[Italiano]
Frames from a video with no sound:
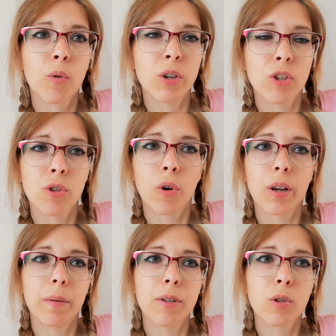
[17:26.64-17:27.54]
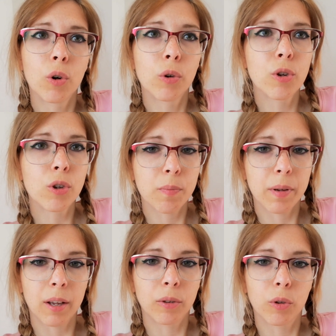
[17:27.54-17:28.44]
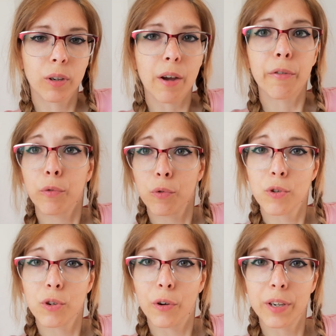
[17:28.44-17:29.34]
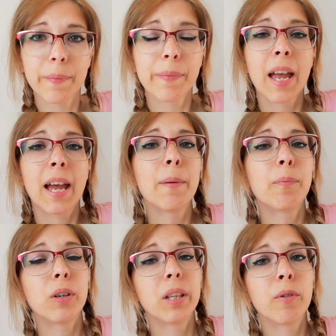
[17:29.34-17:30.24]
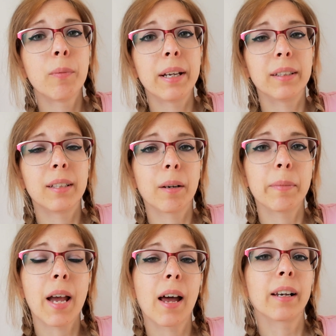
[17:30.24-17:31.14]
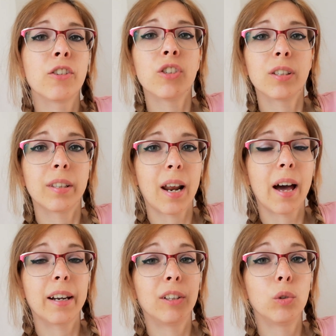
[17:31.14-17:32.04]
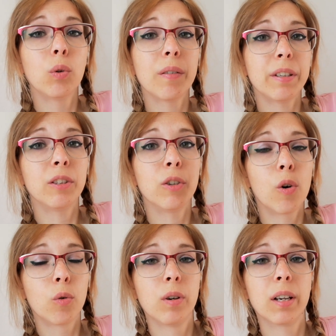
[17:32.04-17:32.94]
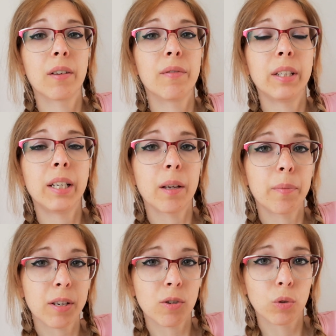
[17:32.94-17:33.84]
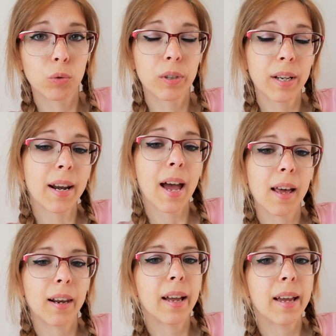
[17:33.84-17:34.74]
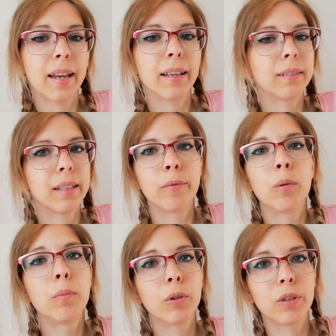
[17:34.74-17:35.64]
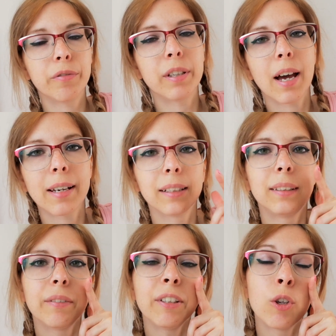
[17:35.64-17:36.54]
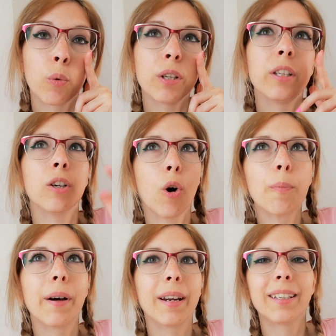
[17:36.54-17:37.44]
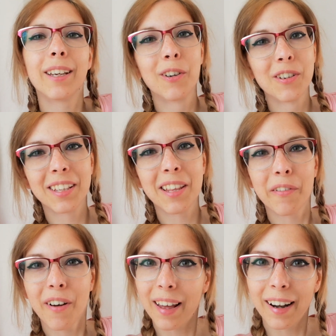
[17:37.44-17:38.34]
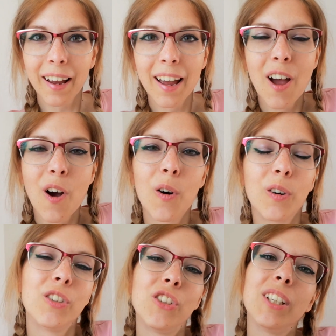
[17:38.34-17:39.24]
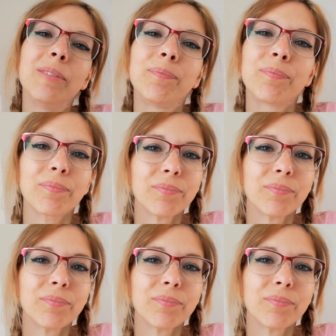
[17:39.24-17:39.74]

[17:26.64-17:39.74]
questo episodio sperando che funzioni e poi devo mettermi a registrare due video haul che vedrete presto sul canale e devo modificare altri video quindi ho parecchie cose da fare oggi